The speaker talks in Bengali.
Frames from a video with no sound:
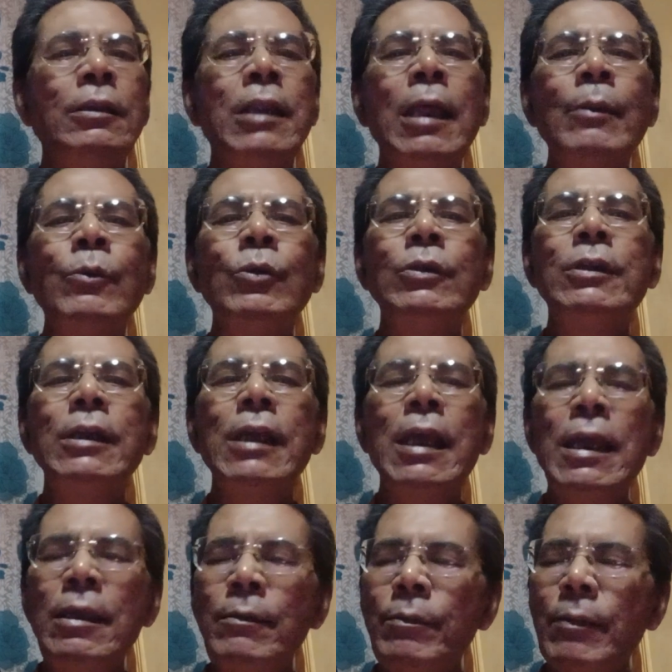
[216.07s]
তার মধ্যে
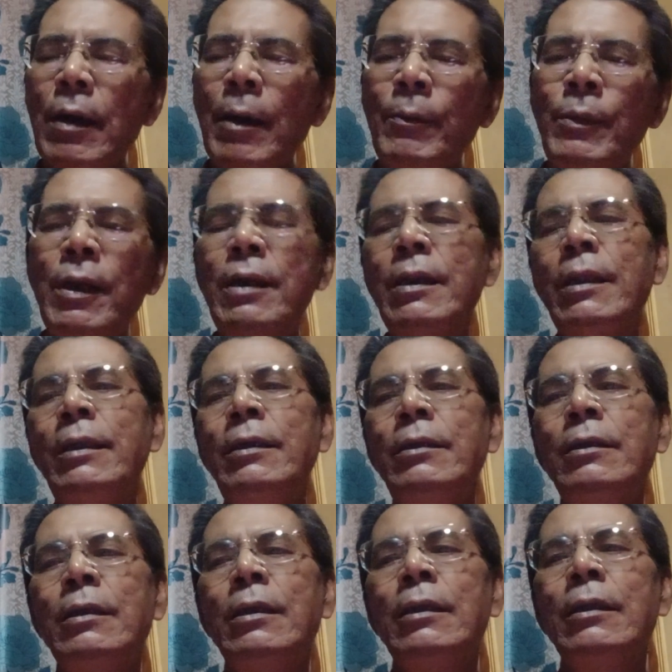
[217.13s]
এই ভাবনা নেই
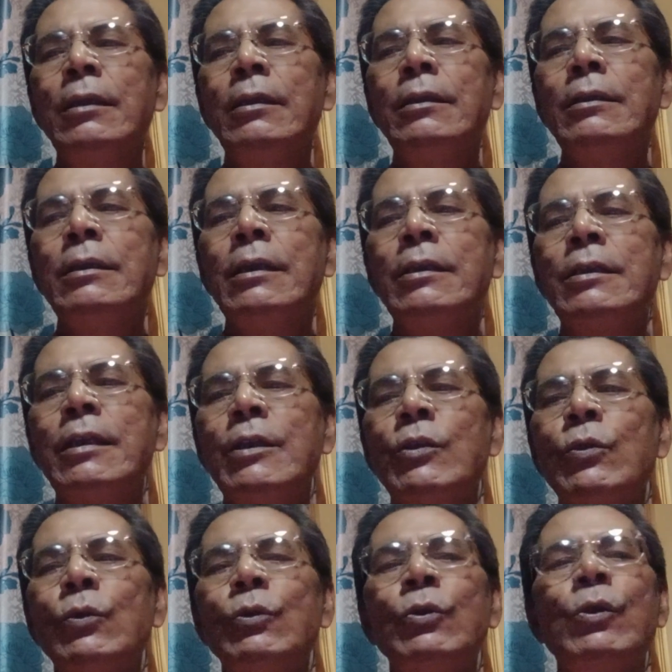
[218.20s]
যে সে
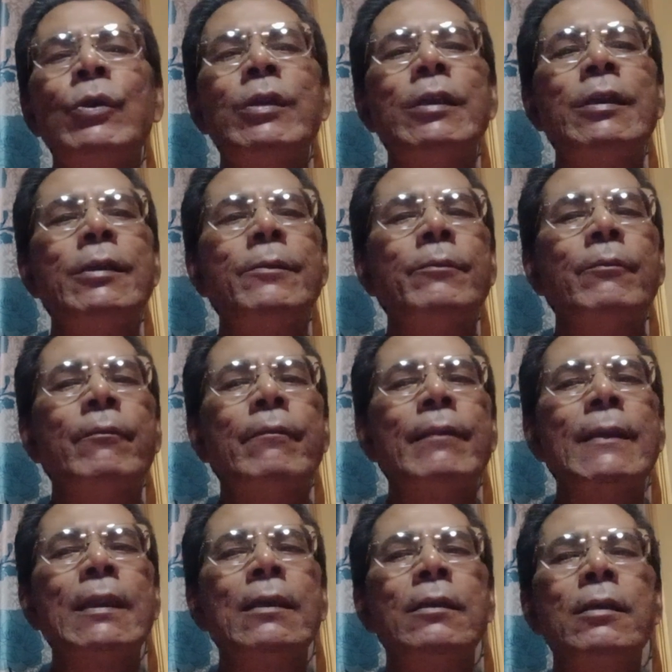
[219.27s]
সুন্দরী
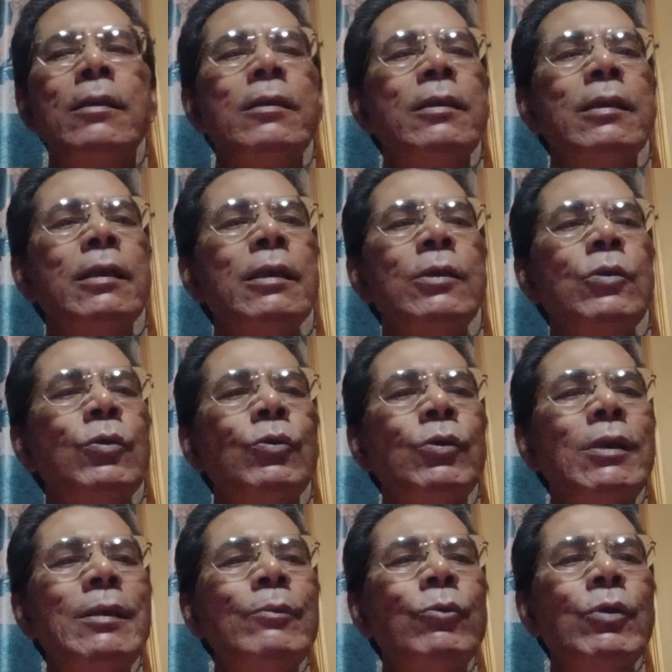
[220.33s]
সে নিজেকে
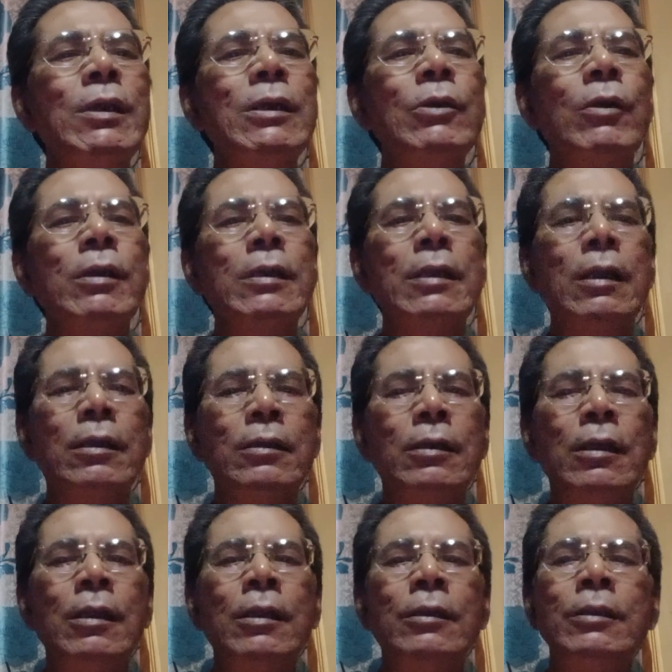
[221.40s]
সুন্দরী মনে করে না
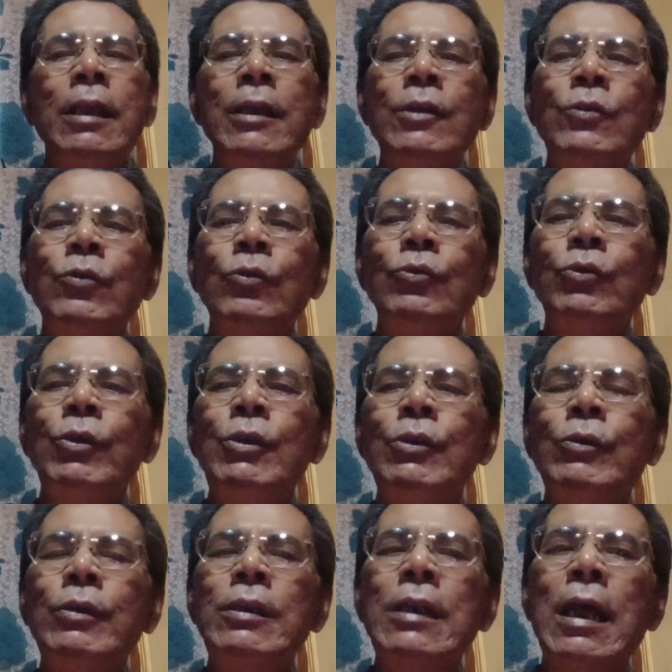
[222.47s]
তাই সুন্দরী
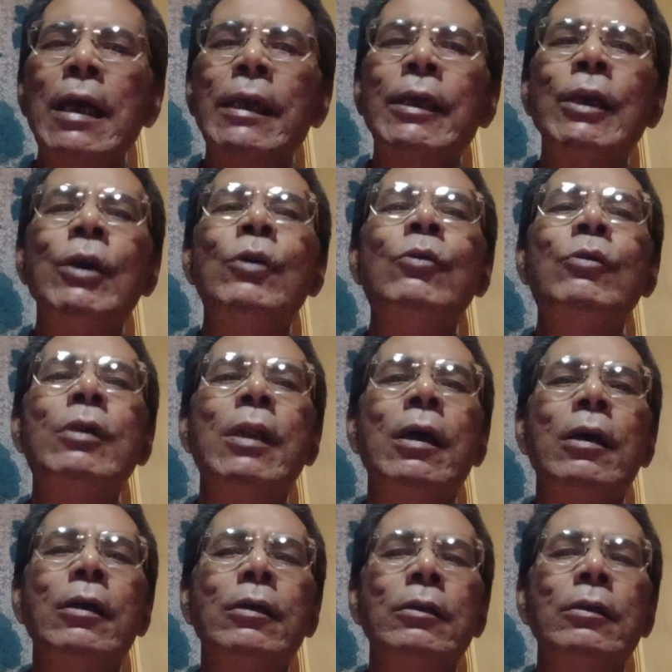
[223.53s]
করে রাখেও না